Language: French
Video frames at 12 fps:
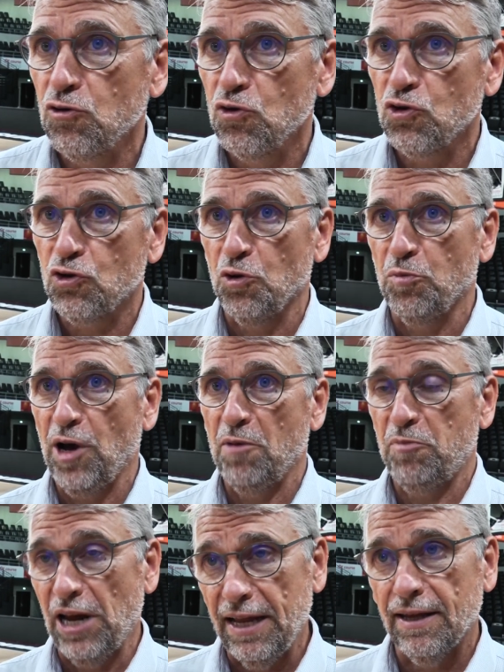jauges ne sont pas
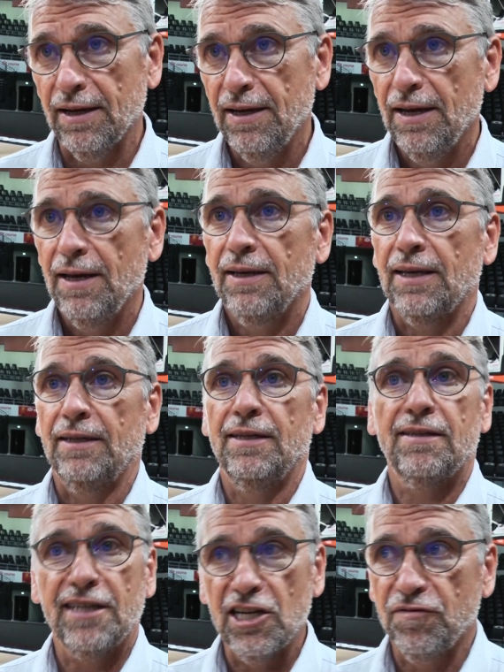pleines, qu'il y a des
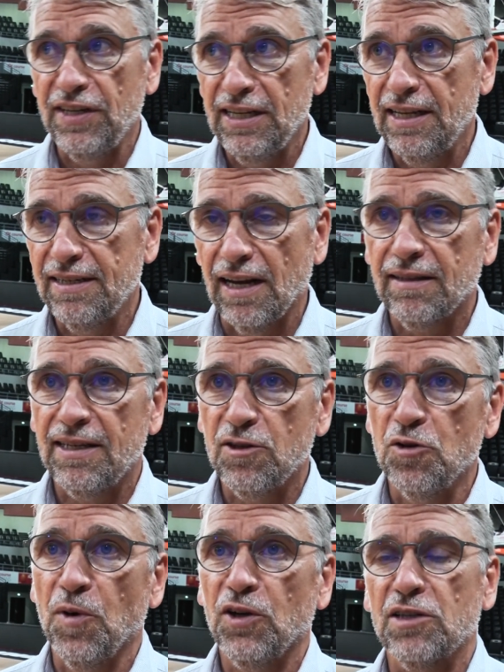sièges vides, les artistes
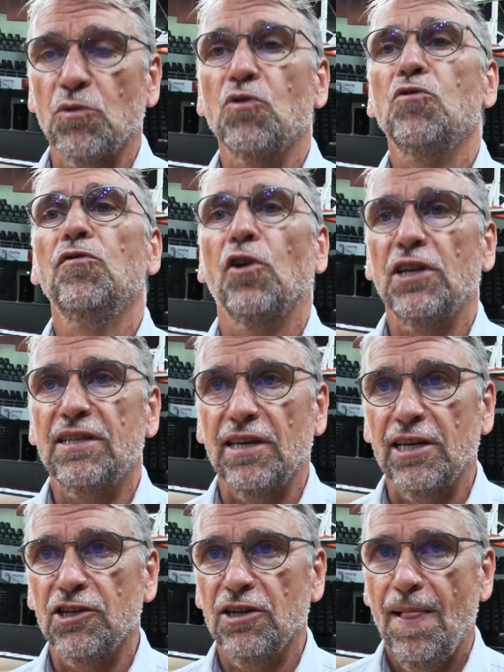demandent à ce qu'on couvre les
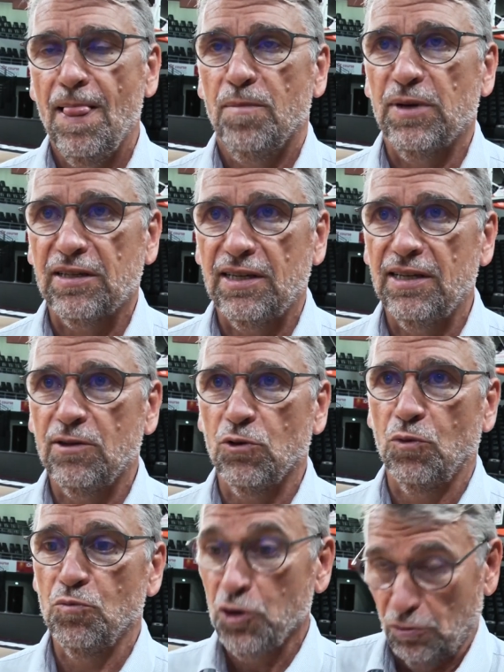sièges, parce qu'ils
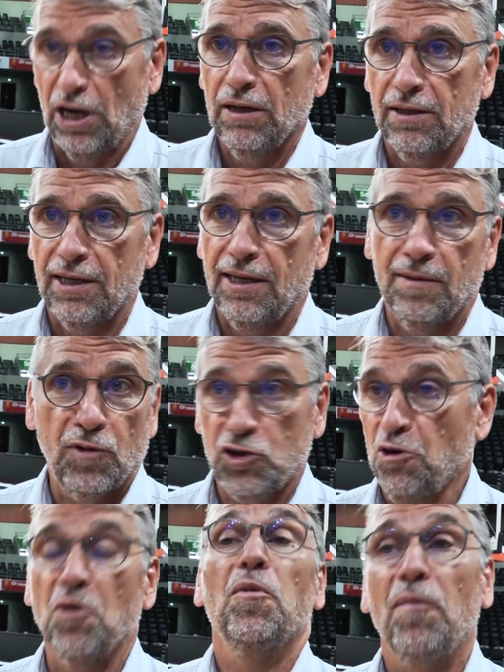ont besoin, et moi je
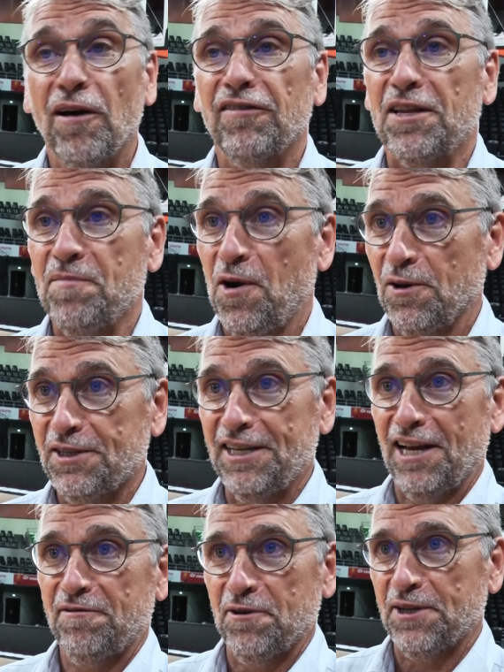le comprends parfaitement lorsqu'ils
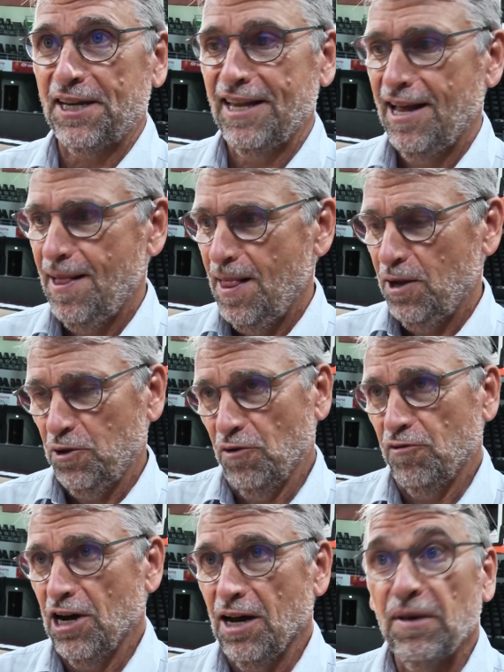arrivent sur scène, de
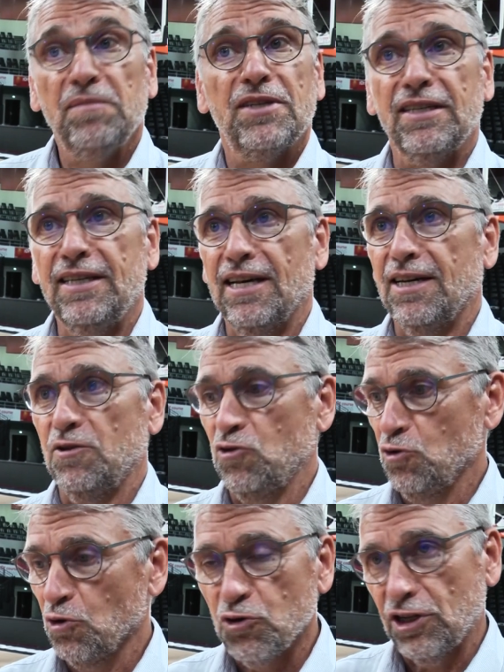voir, même s'il y a une
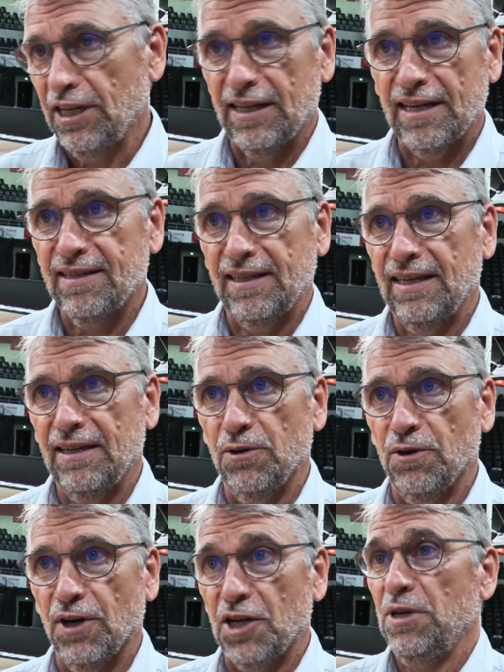jauge qui est assez
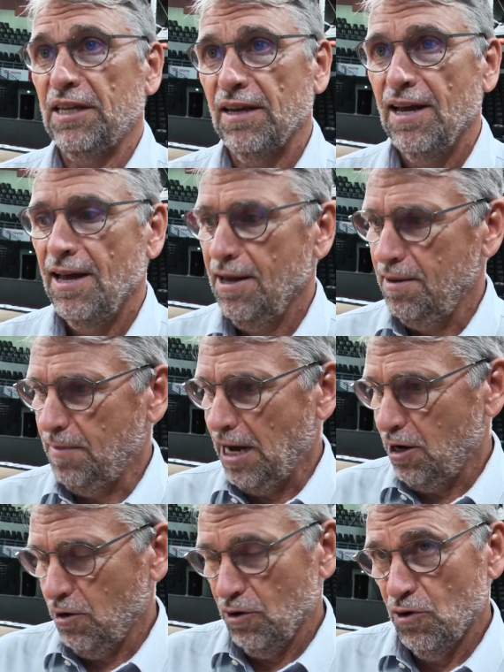euh, réduite,
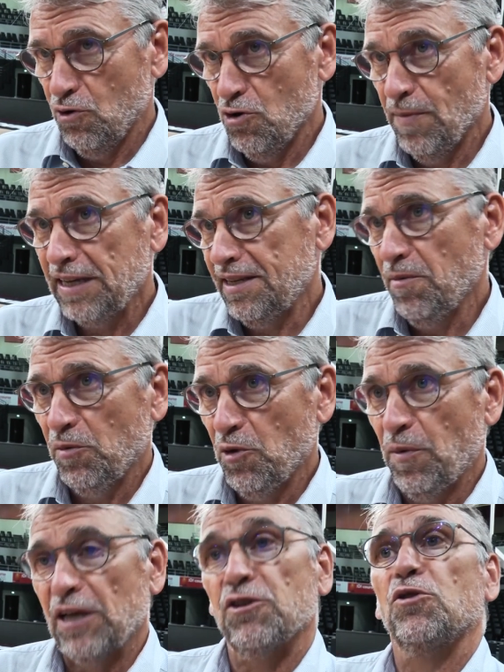bah, euh, le maximum de
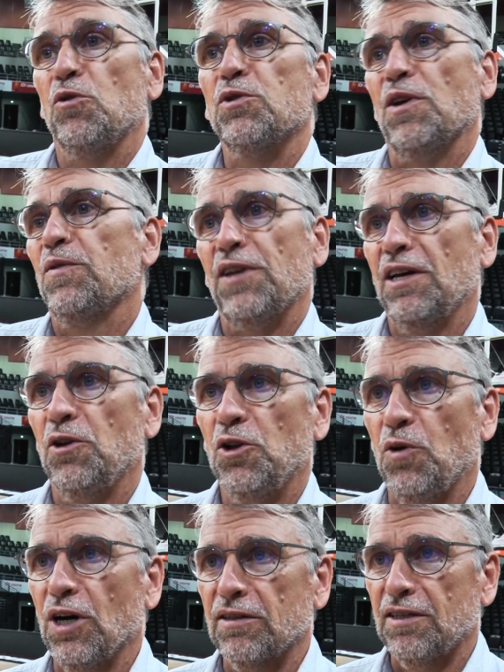personnes concentrées à un
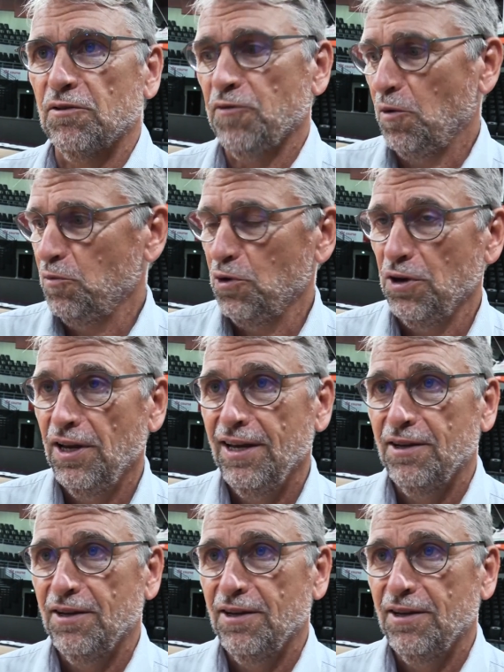endroit. C'est une forme de,